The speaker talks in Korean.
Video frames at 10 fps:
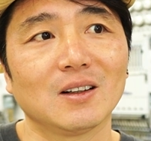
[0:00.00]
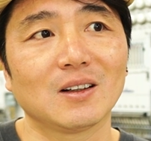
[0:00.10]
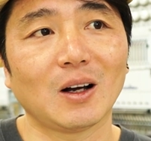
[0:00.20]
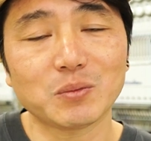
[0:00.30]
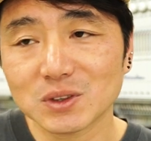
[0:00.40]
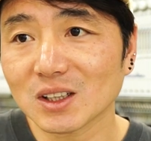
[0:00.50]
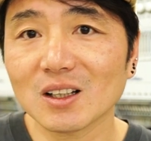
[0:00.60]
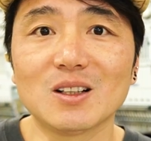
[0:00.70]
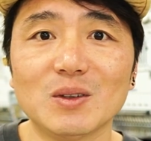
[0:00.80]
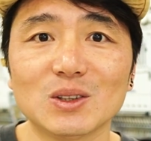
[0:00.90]

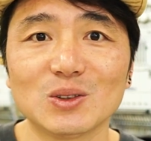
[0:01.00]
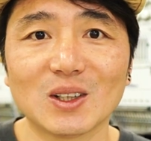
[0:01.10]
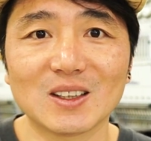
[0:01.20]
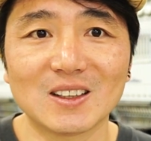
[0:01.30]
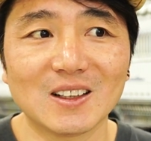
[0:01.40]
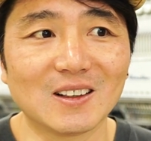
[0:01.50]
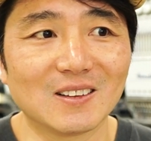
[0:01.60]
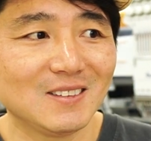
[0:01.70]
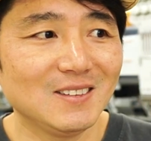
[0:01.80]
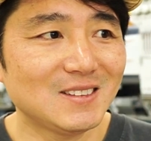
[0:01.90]
갑자기 그만두고
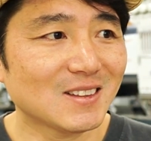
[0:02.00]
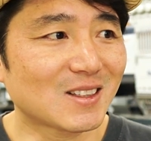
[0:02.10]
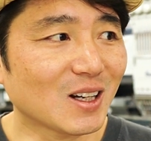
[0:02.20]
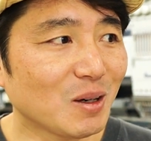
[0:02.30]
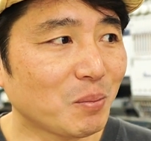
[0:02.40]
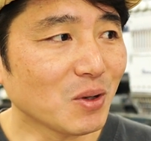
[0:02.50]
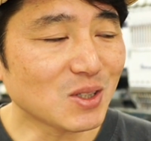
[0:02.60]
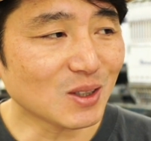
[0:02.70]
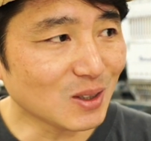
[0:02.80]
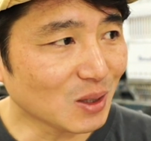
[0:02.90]
나니까 이제 제가
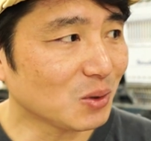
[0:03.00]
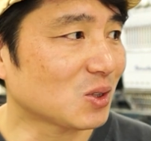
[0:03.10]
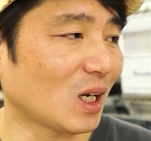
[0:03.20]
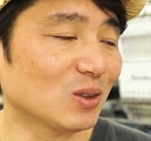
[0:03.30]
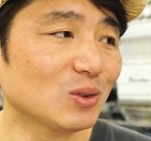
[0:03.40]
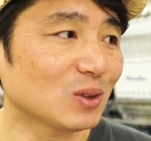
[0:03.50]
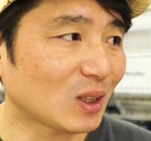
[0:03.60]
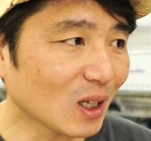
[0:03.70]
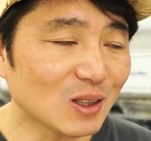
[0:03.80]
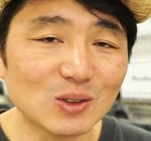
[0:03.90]
펀칭을 해도 자수를
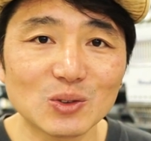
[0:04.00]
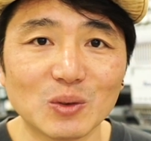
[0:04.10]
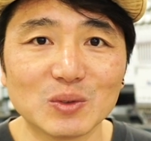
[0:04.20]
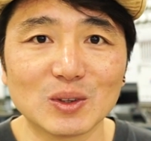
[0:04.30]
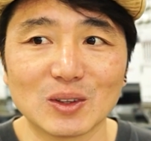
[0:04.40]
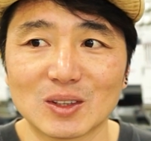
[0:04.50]
때릴 수도 없는 거예요.